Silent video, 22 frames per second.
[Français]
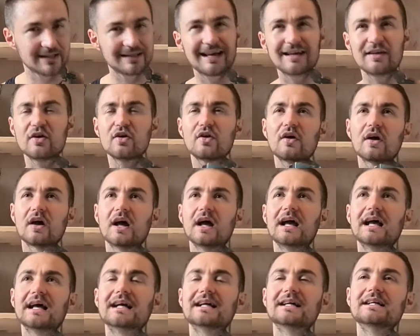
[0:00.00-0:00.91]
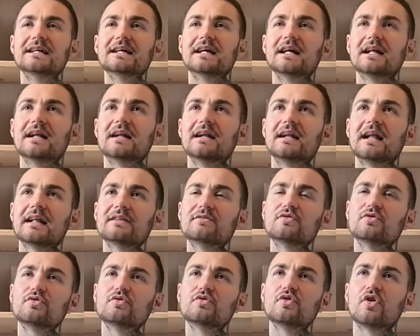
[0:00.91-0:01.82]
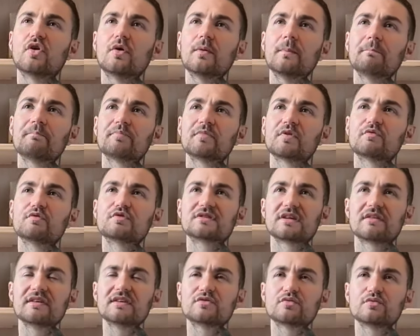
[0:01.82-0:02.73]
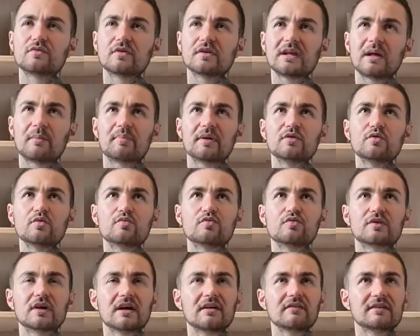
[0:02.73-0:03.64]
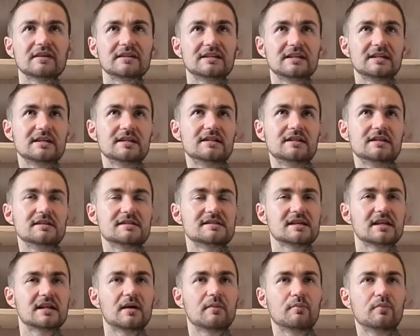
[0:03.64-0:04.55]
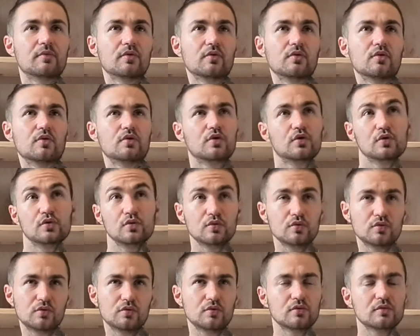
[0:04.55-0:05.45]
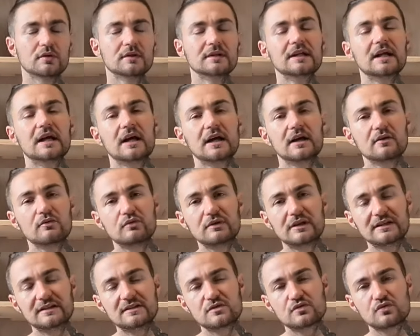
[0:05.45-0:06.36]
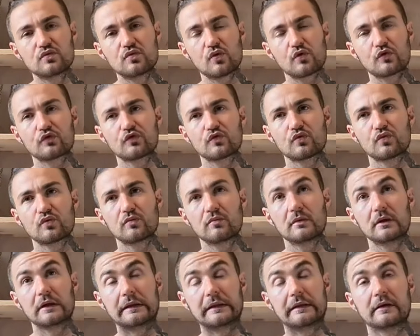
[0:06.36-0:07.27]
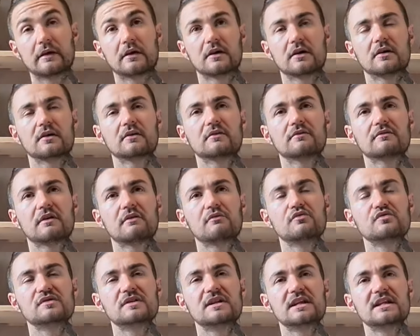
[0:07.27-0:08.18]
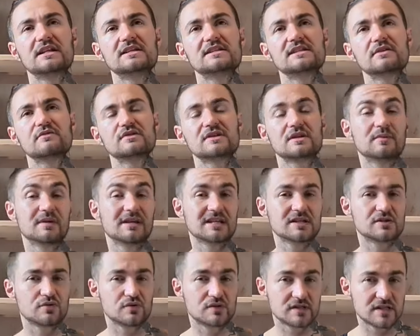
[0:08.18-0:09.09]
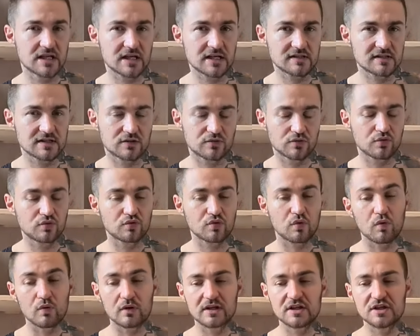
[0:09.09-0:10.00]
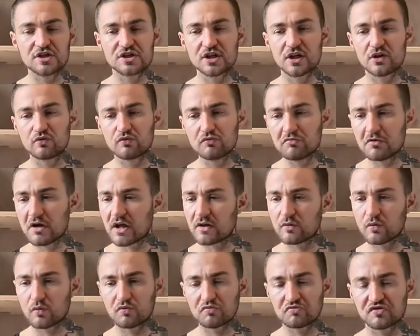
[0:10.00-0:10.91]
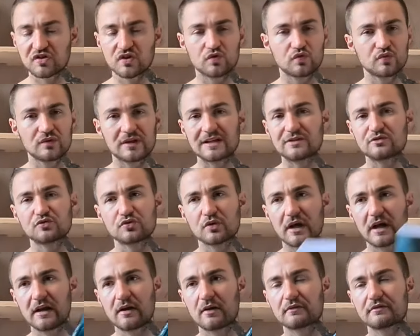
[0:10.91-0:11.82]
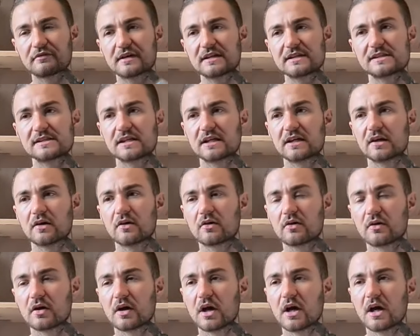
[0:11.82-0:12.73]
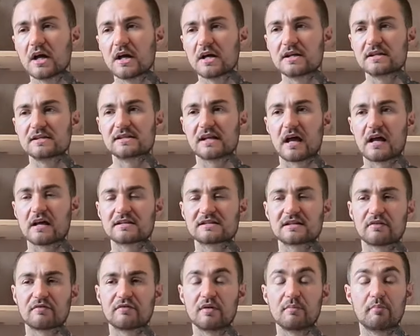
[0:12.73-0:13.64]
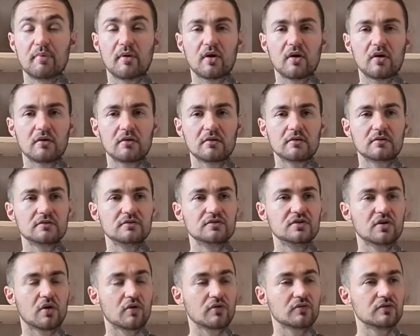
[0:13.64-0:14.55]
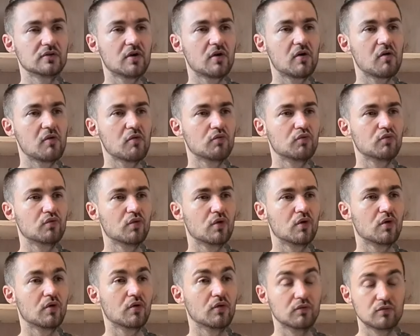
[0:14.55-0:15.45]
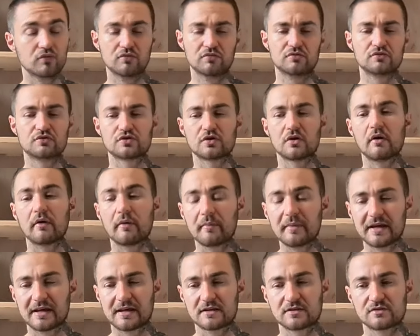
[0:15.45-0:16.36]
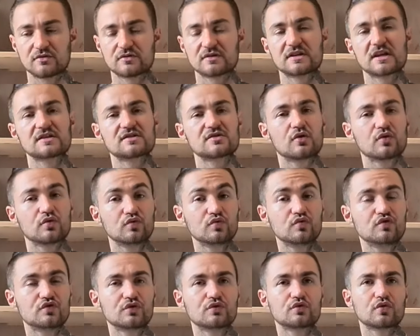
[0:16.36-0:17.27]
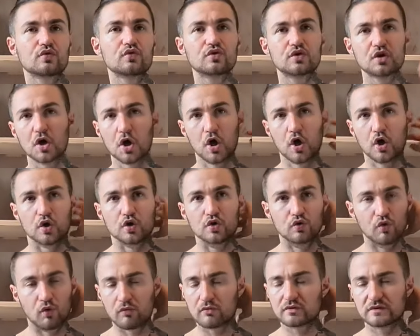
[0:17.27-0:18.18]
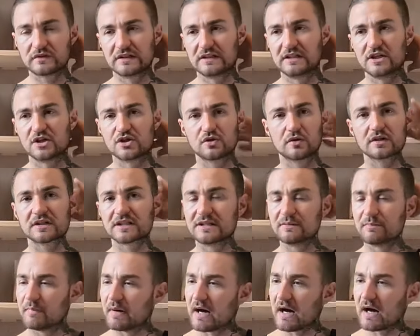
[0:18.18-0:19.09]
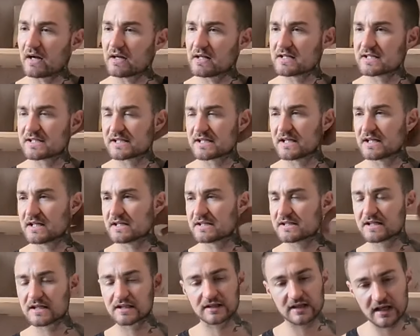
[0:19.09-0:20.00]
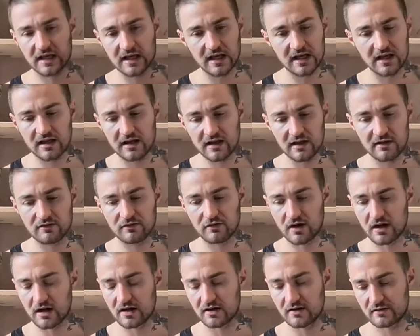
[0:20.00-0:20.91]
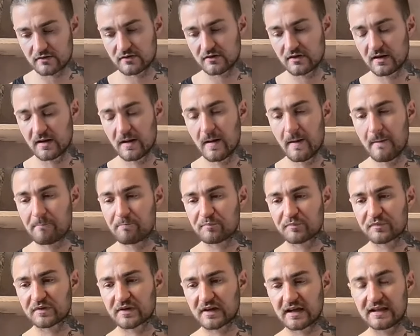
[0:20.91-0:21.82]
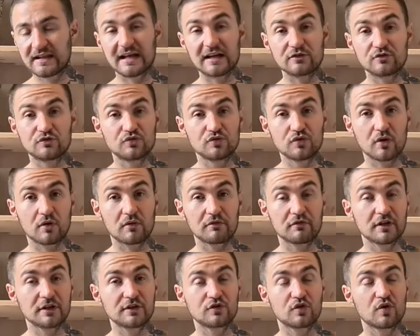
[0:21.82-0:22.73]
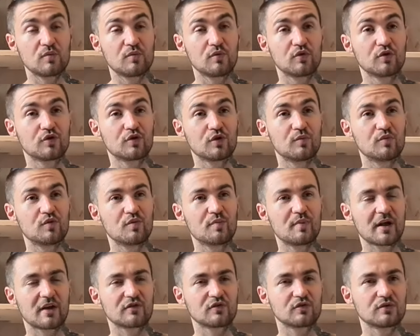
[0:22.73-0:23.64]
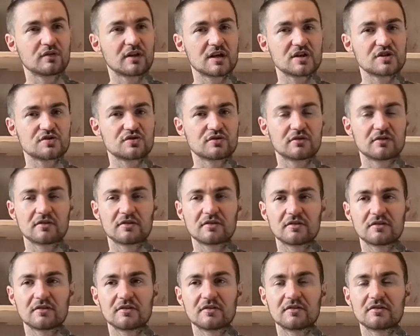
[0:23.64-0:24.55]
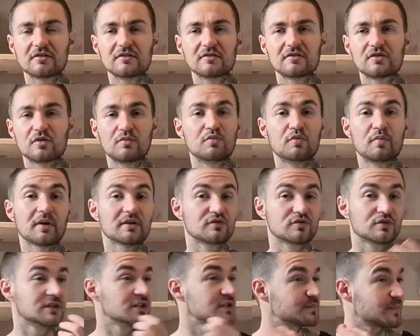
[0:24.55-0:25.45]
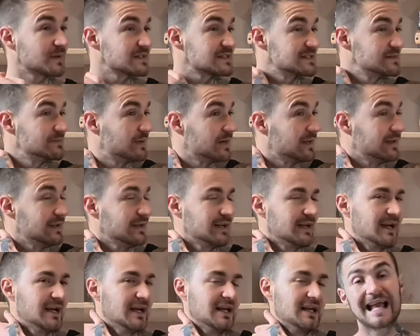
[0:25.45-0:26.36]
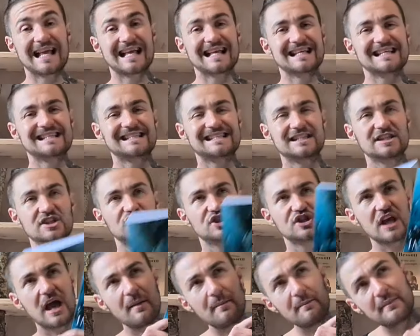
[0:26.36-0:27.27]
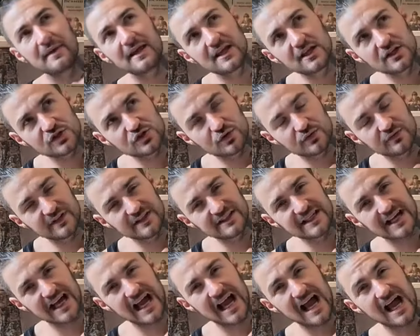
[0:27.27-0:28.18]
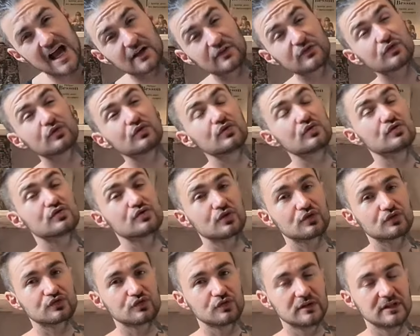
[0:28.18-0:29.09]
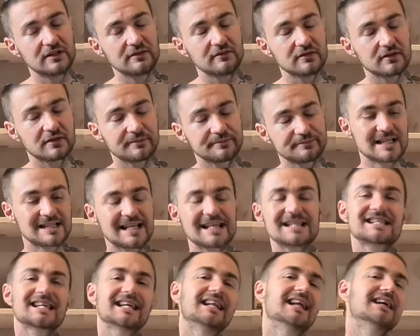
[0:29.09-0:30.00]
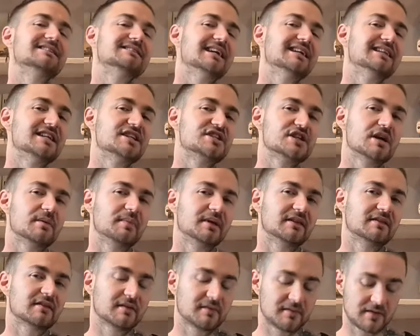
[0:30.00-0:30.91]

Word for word: D'ailleurs, Là-dedans, vous savez, souvent, il y a plein de bouquins avec des, des scènes un peu euh, où les discours sont, mais d'un, enfin, vous les lisez, vous avez des Gezusex, c'est trucs trop clichés tout. Là, non, c'est tout naturel. En fait, c'est euh, ça, ça fait pas euh, en ou, euh, ou genre, mais qu'est-ce que ça sort d'où ce truc Non, c'est des gens qui parlent et c'est, c'est très, voilà, très nature en fait, comme comme le personnage, comme le personnage principal. Si jamais je devais dire un truc sur ce livre, ça serait la taille des chapitres.